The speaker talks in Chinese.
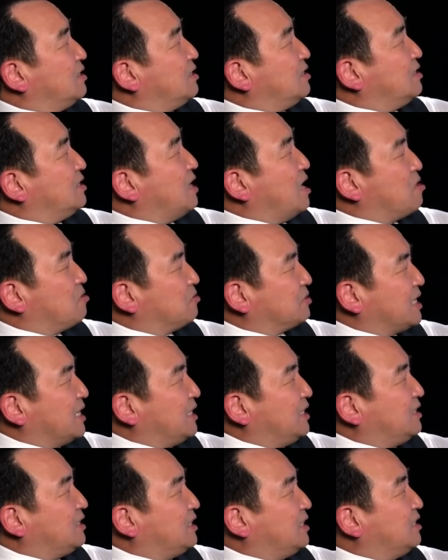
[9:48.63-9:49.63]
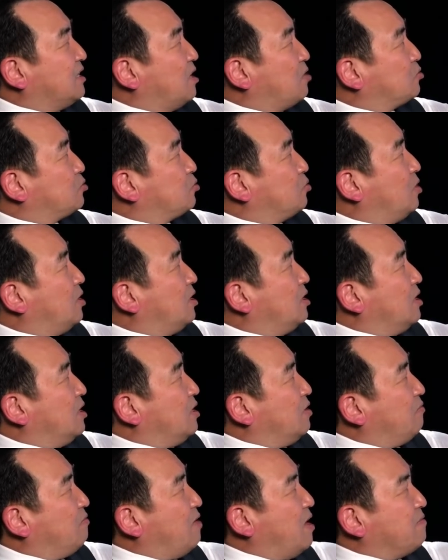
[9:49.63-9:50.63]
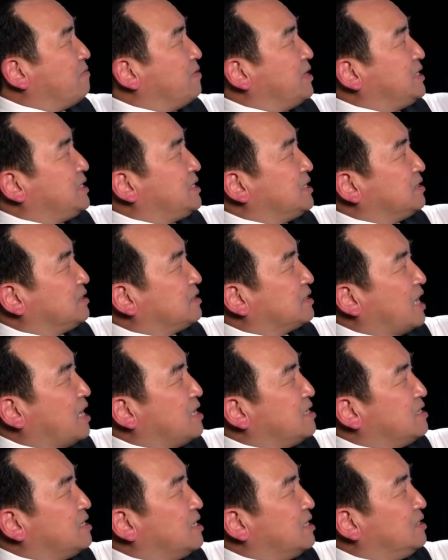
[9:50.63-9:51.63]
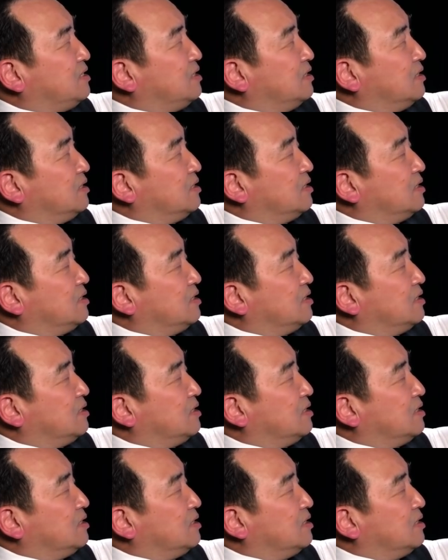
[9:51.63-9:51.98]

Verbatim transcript: 然后这里提到说，王伟京担任